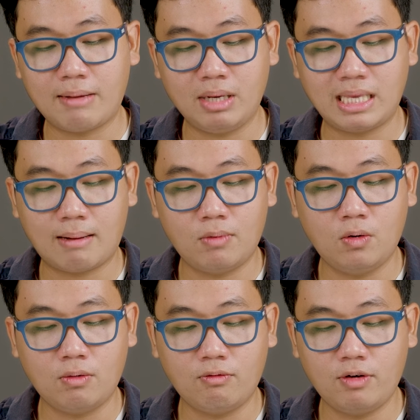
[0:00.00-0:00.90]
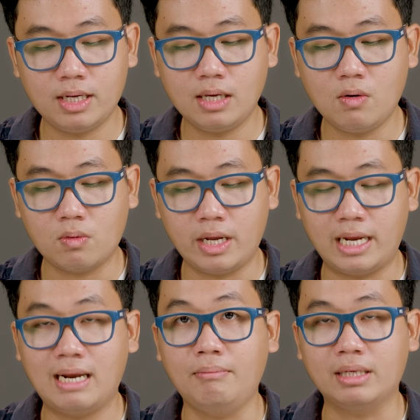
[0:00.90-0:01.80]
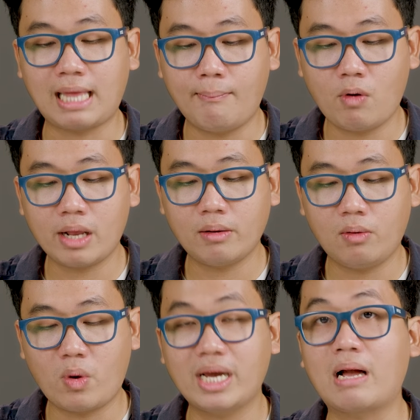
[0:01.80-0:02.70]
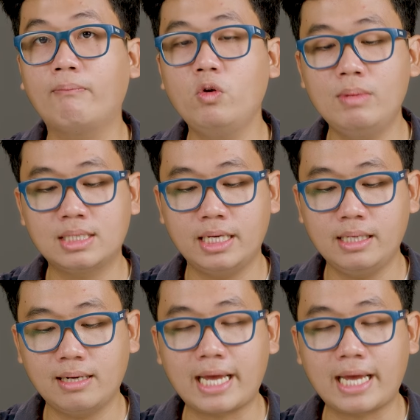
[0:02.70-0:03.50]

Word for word: bên trong luôn với cái nguồn điện là 18W qua cái cổng USB-C như thế